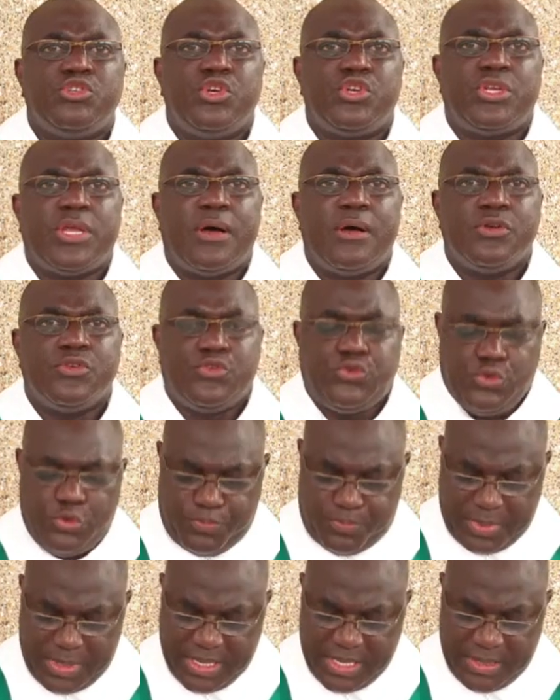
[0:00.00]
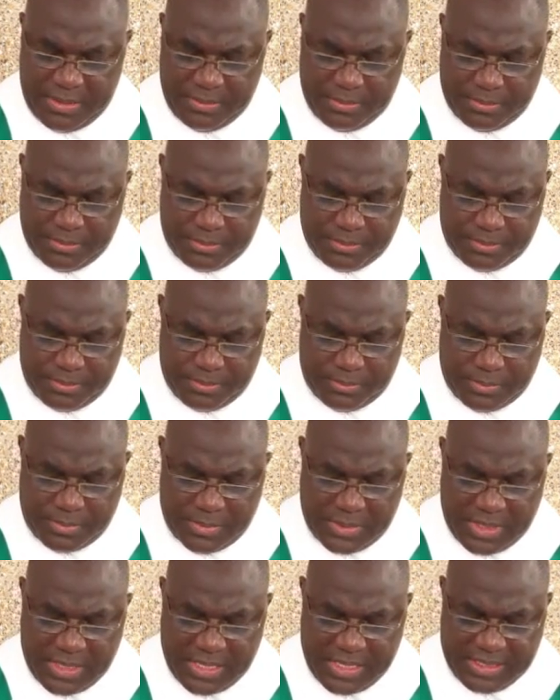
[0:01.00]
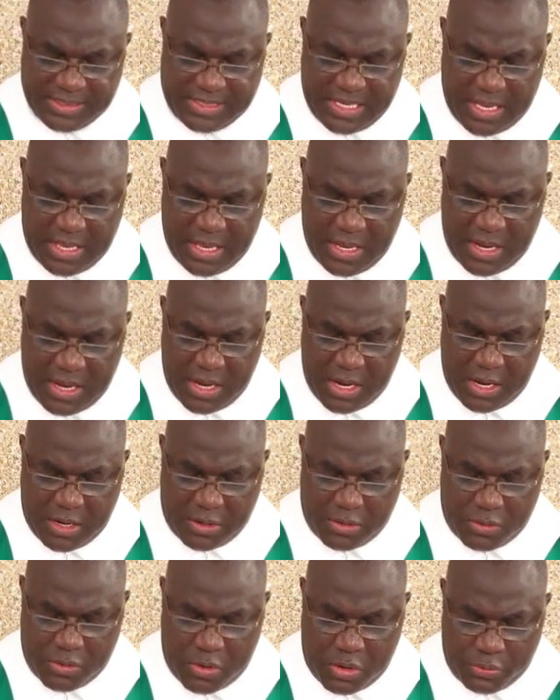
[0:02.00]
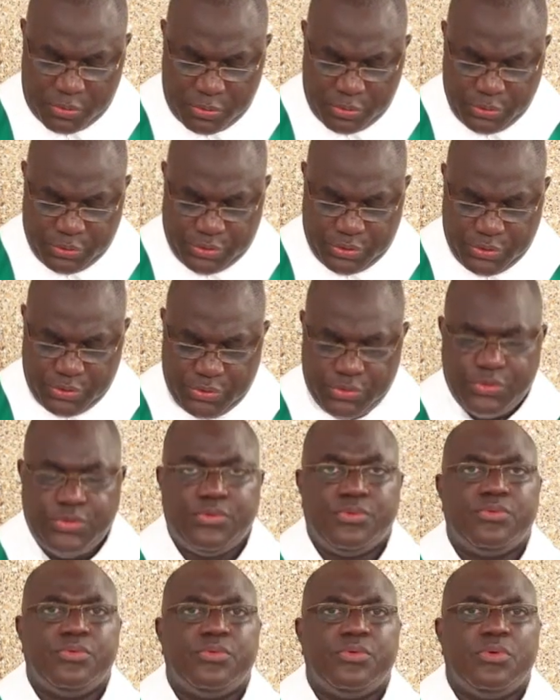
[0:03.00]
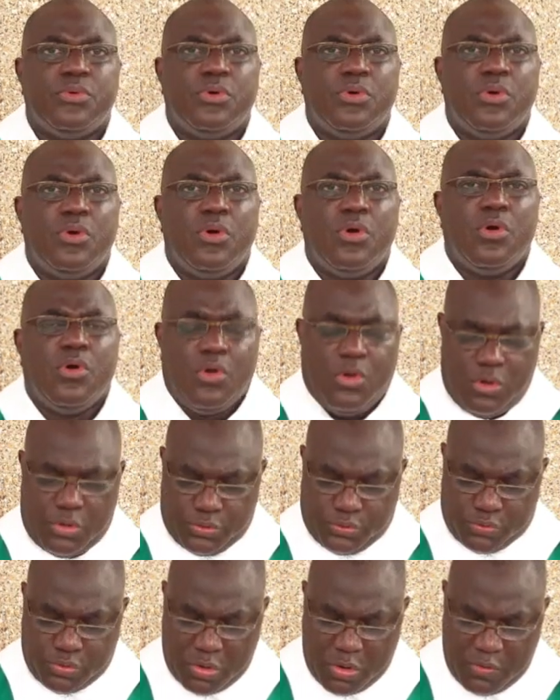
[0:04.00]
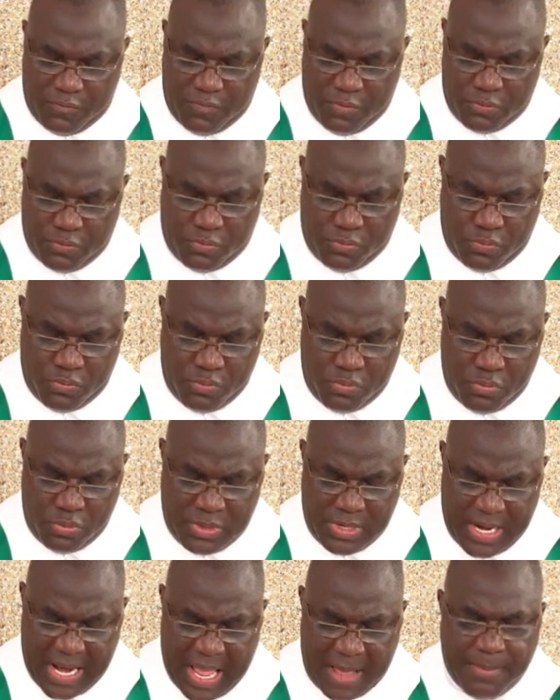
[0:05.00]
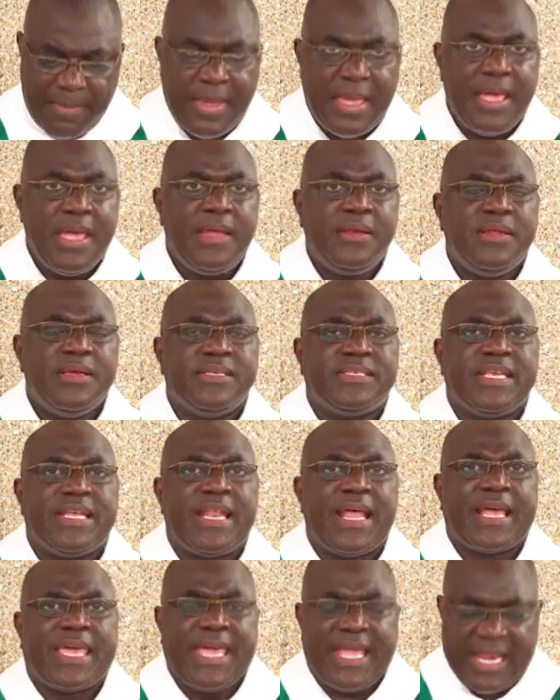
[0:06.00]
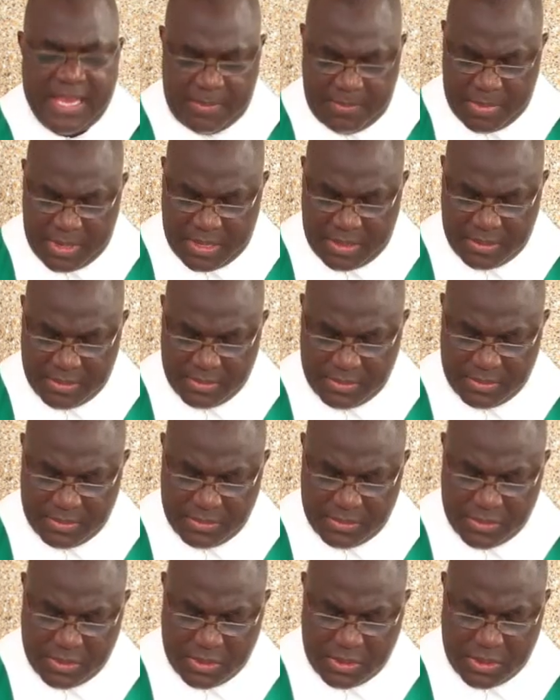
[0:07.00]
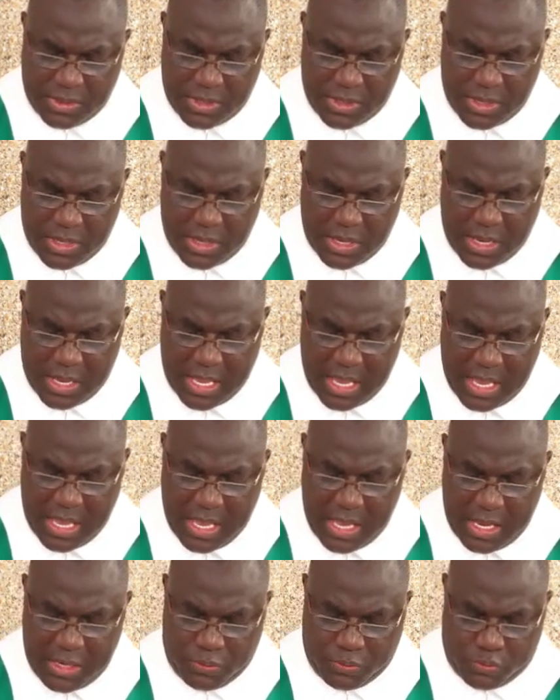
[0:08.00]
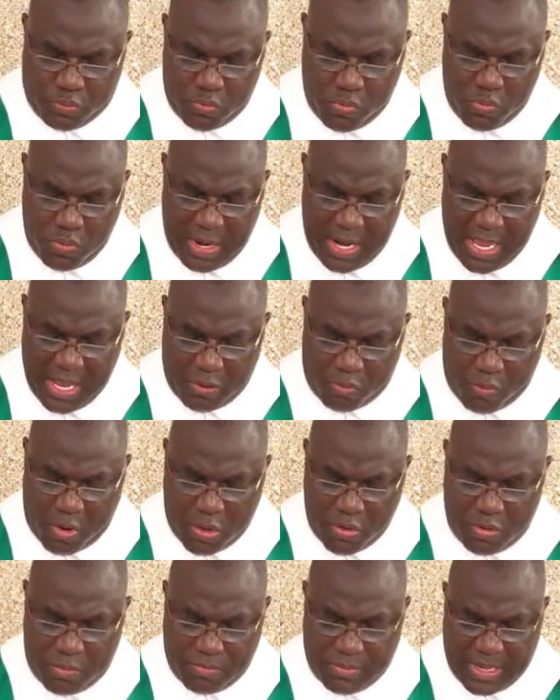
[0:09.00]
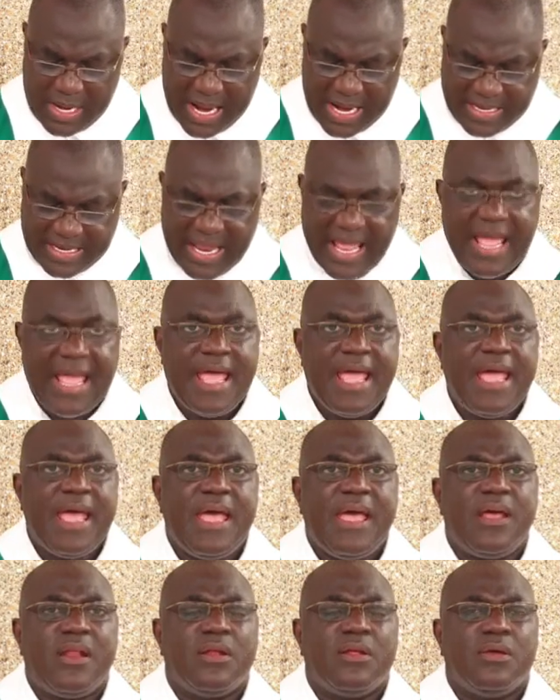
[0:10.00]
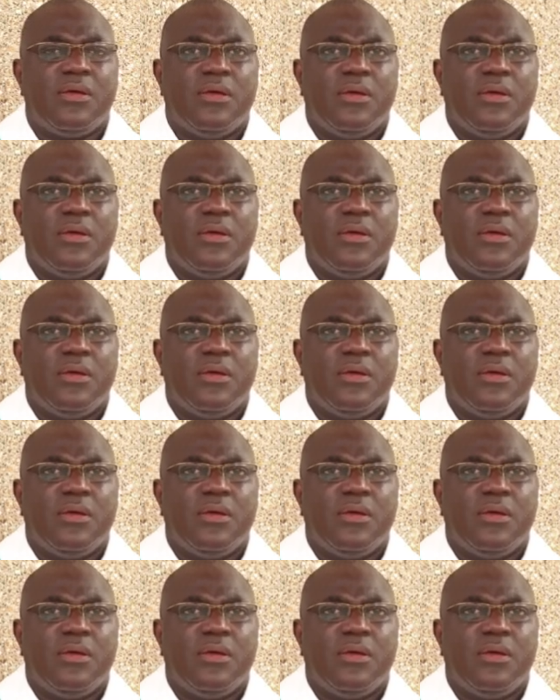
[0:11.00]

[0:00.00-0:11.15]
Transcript: je t'en supplie, Seigneur notre Dieu, sauve-nous de la main de Sénachérib, et tous les royaumes de la terre